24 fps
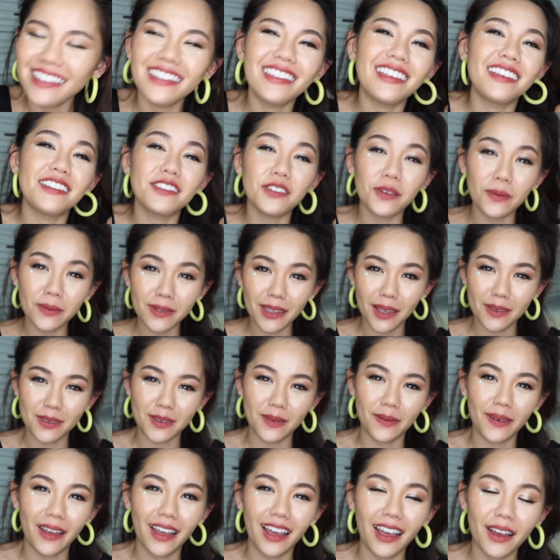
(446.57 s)
สี่ทุ่มสาม
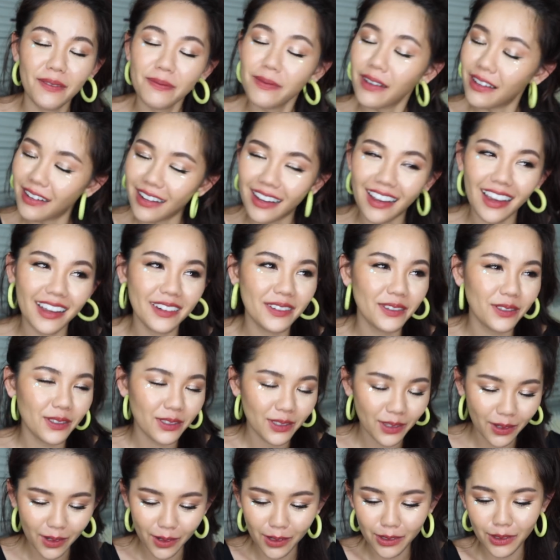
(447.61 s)
สิบห้าเปิดให้ใครดู
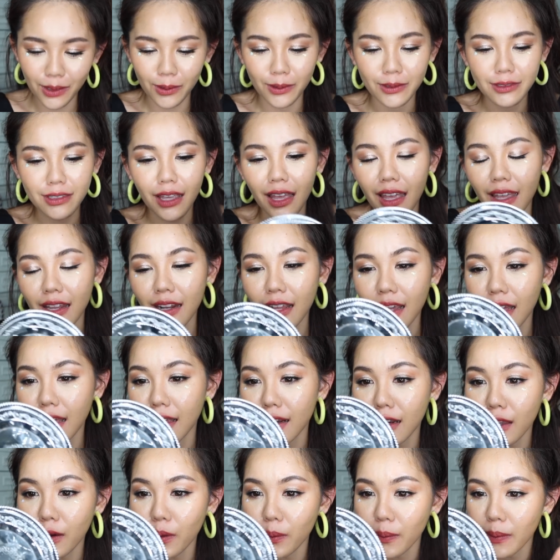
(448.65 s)
ทุกคนก็ตกใจนะ
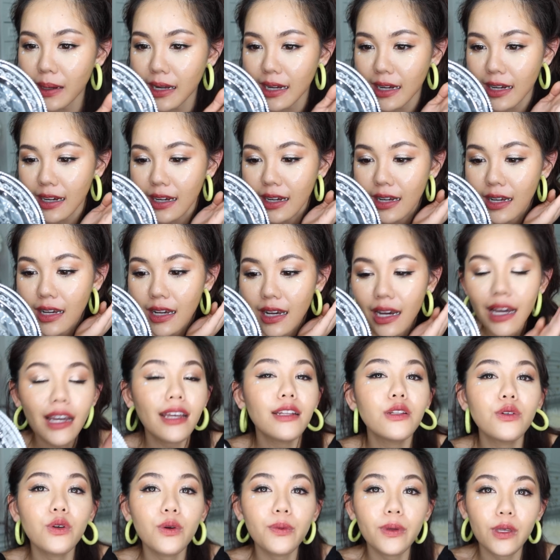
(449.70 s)
คะ เรามา
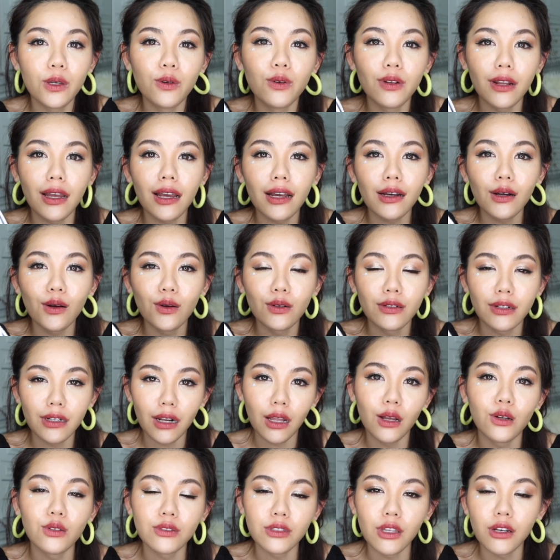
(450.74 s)
ให้ดูผิวหน้าของ
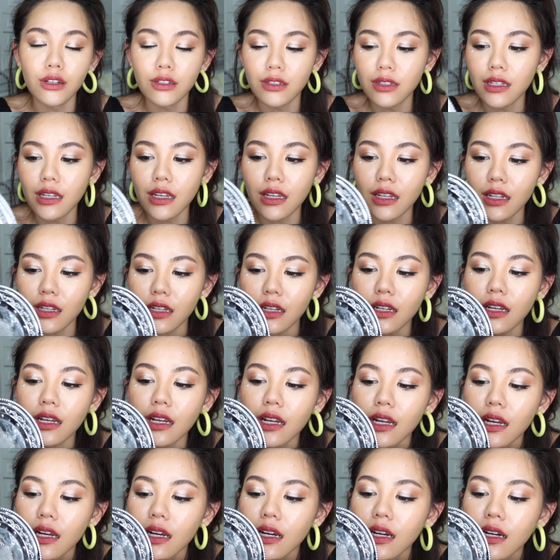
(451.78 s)
เราตอนนี้นะ
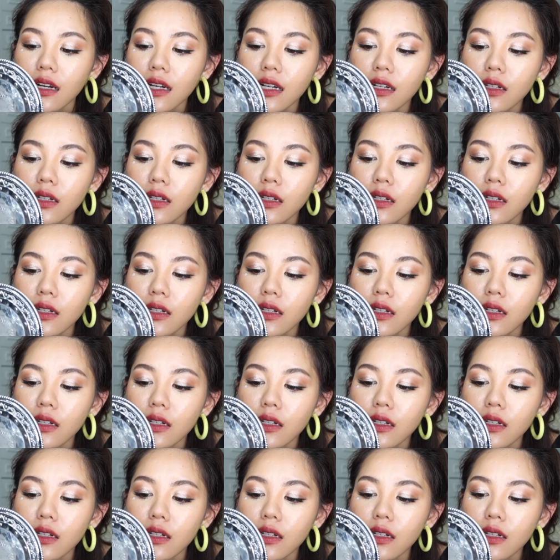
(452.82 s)
คะ